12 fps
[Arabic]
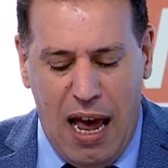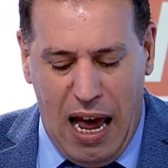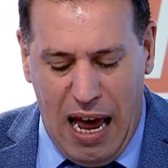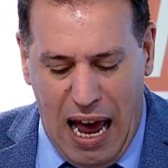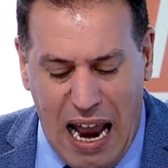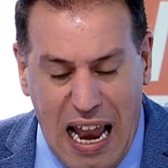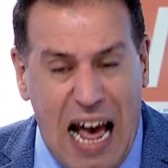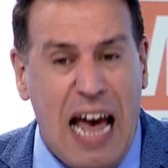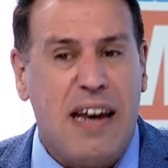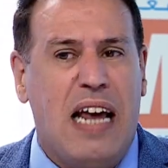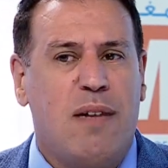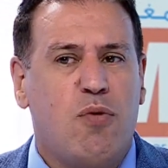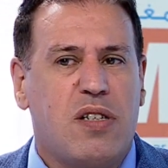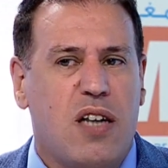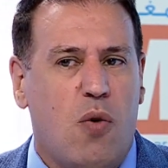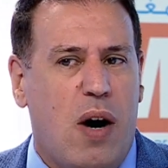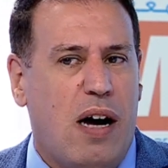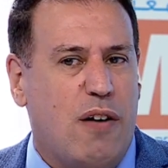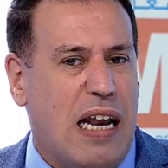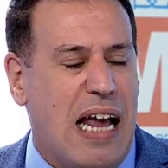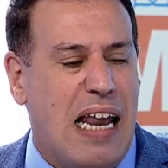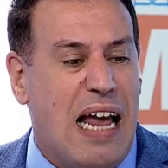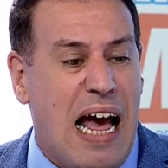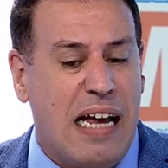آه، الان الان على المستوى
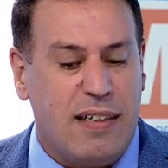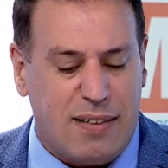الان